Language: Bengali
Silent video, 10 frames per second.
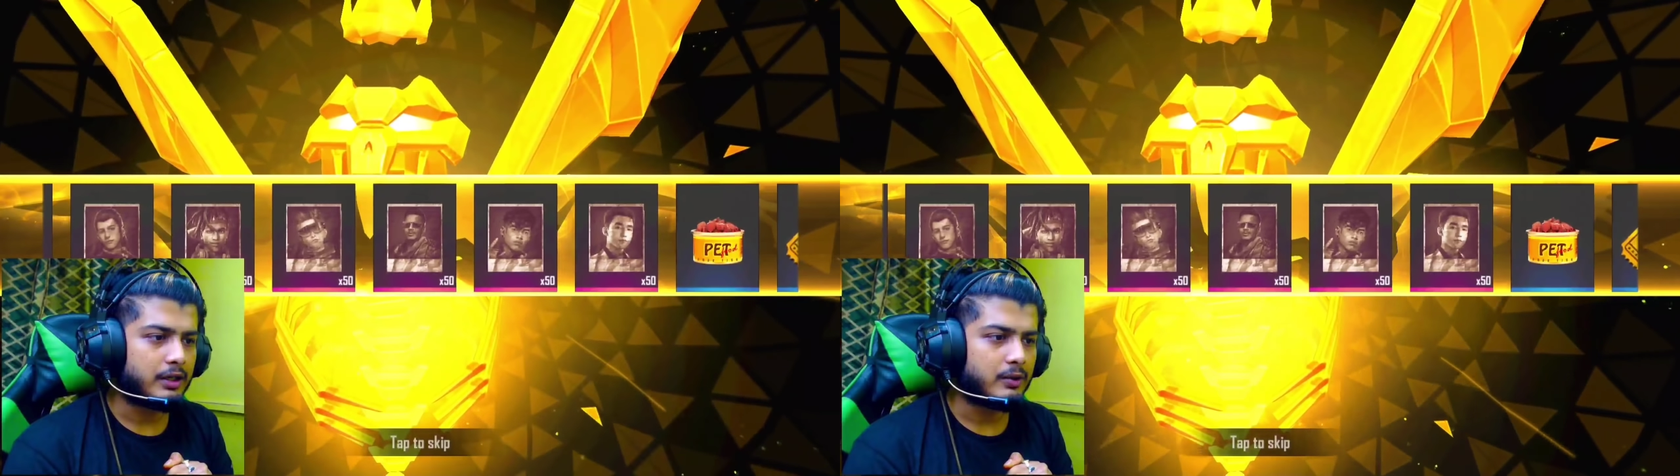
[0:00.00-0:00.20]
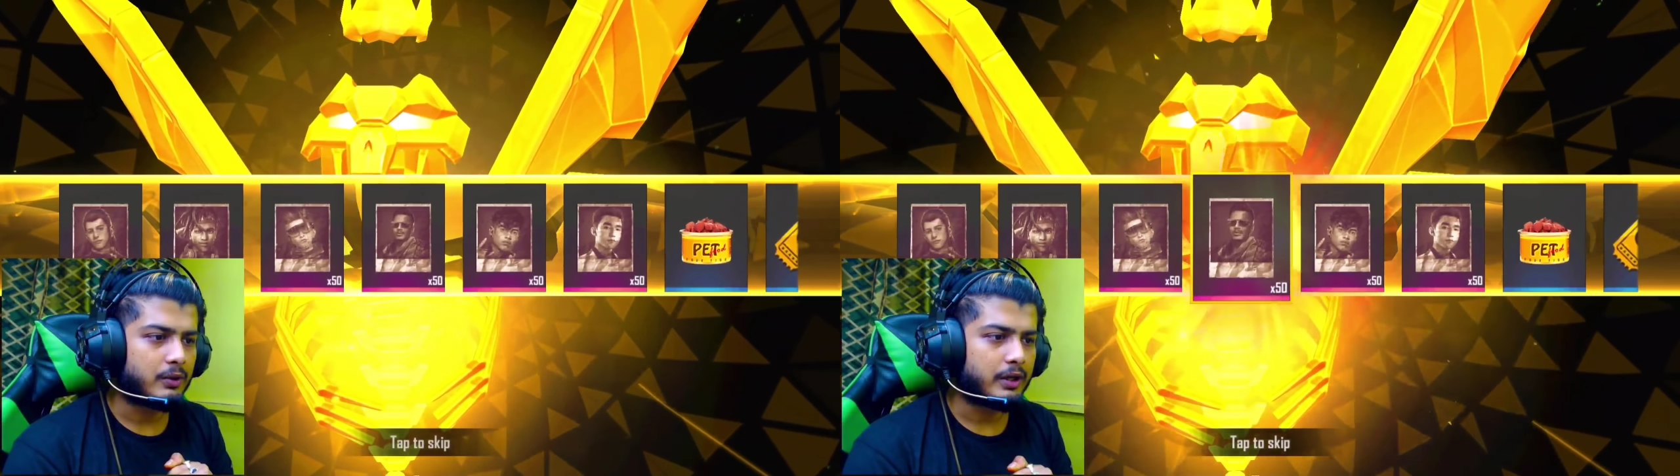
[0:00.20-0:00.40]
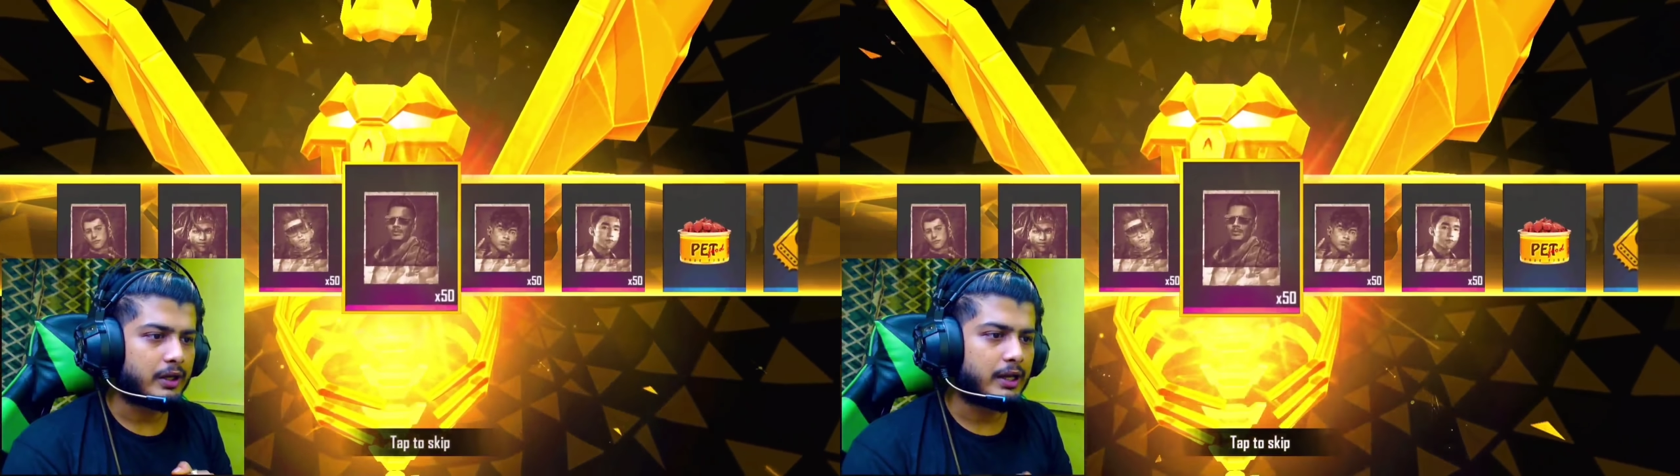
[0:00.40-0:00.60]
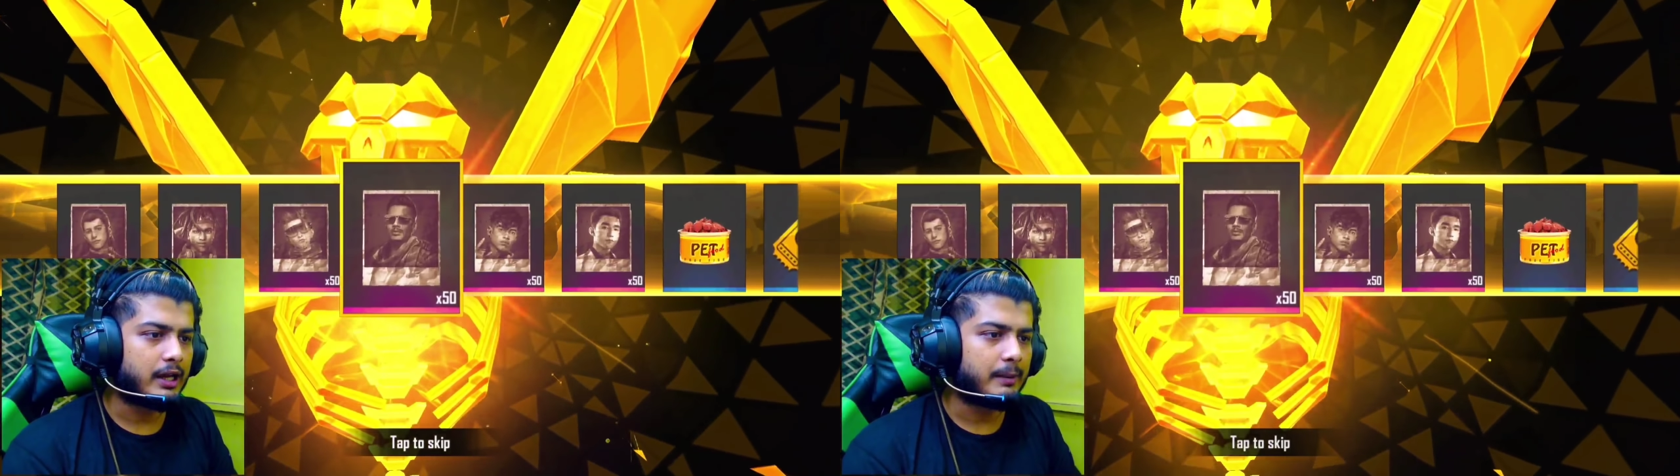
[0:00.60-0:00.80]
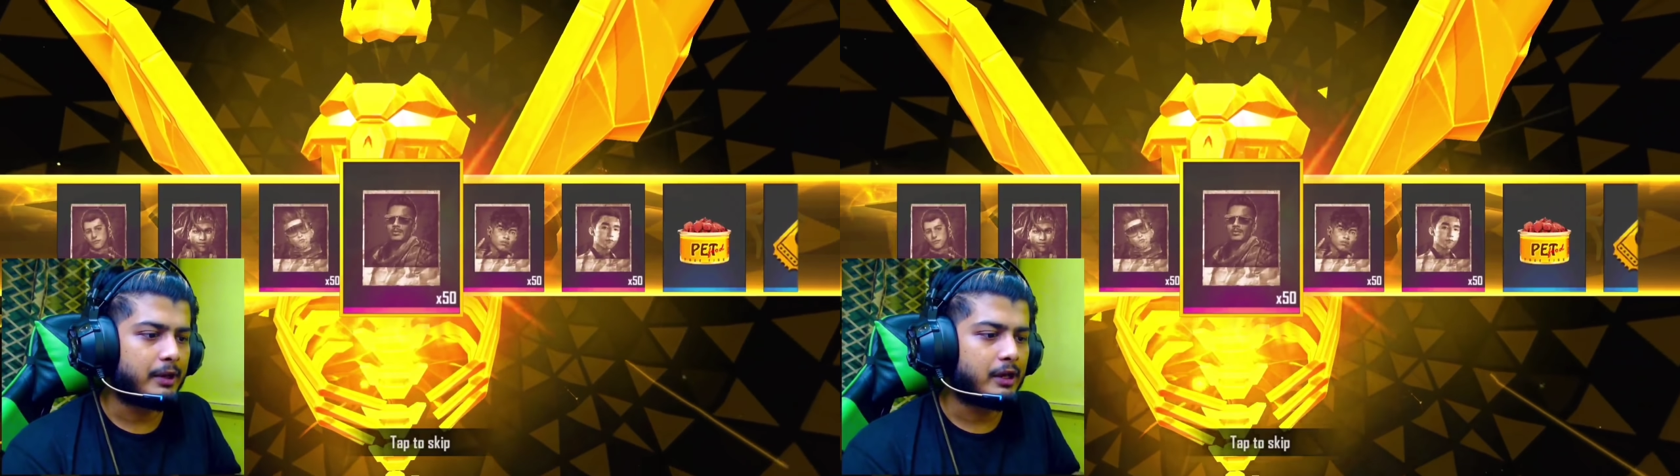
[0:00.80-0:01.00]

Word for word: টোকেন লাগবে রে